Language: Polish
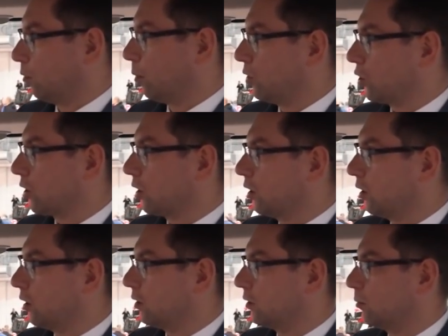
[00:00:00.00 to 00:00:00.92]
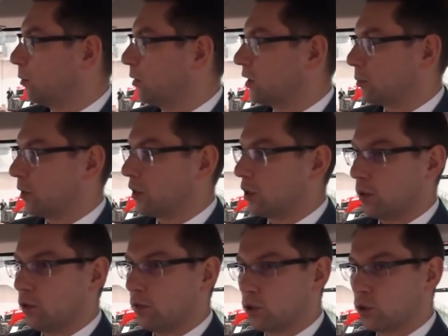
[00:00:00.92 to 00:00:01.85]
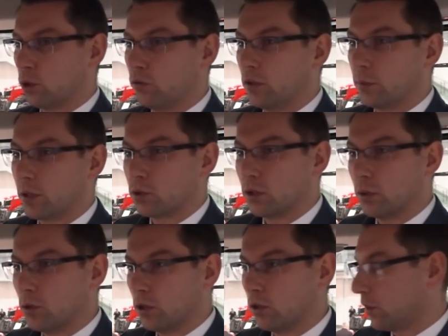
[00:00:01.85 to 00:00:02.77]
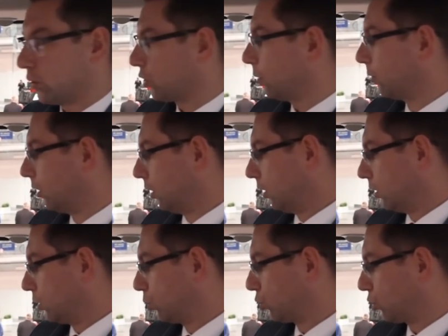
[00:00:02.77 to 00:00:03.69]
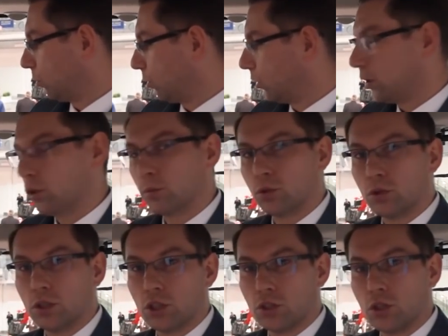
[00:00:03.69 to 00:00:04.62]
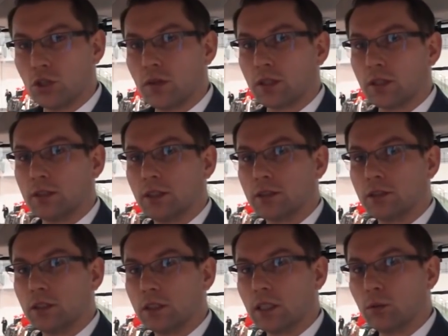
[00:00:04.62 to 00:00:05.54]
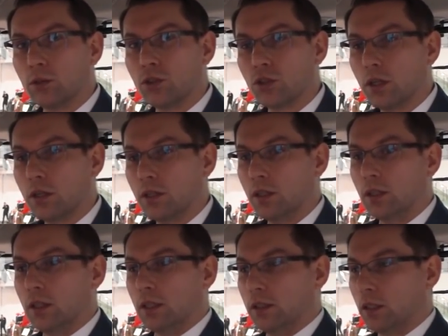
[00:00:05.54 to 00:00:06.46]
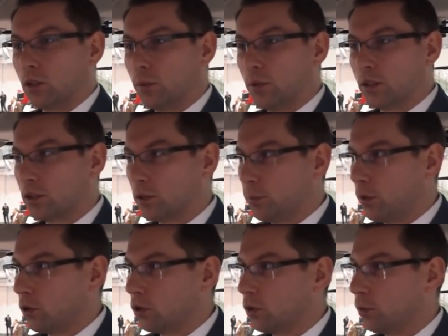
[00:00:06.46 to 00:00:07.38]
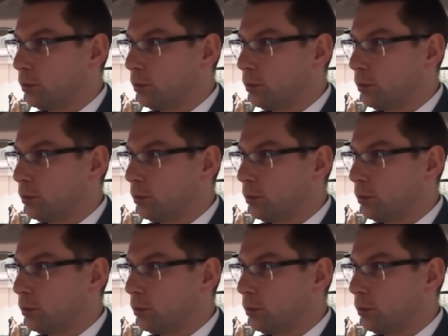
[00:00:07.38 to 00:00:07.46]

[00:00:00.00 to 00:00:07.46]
W momencie, kiedy mamy zapięty ładowacz czołowy, pracujemy ładowaczem. Służą one do obsługi trzeciej i czwartej sekcji hydraulicznej. Natomiast pod